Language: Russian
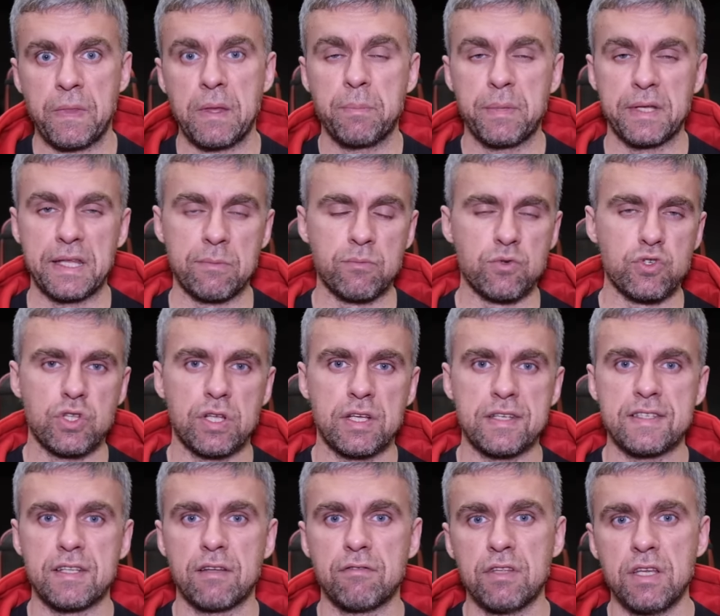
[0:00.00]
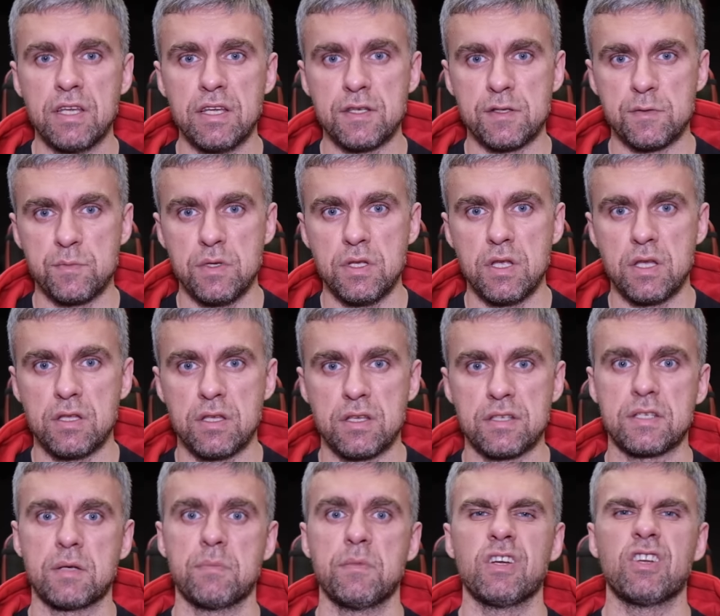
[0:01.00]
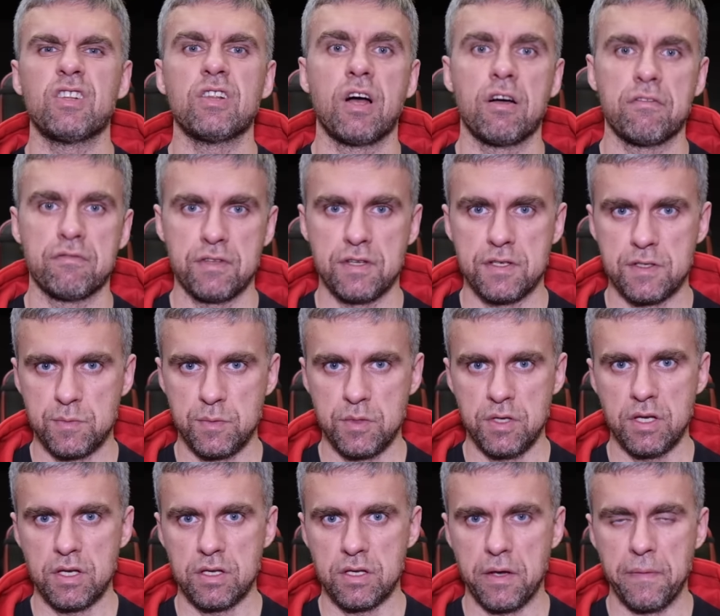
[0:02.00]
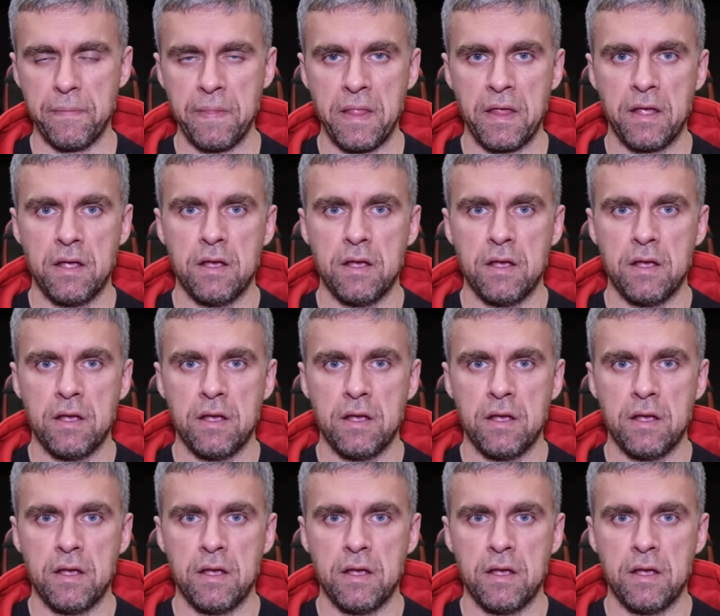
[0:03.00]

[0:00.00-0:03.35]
Потому что основные изменения, самые главные изменения –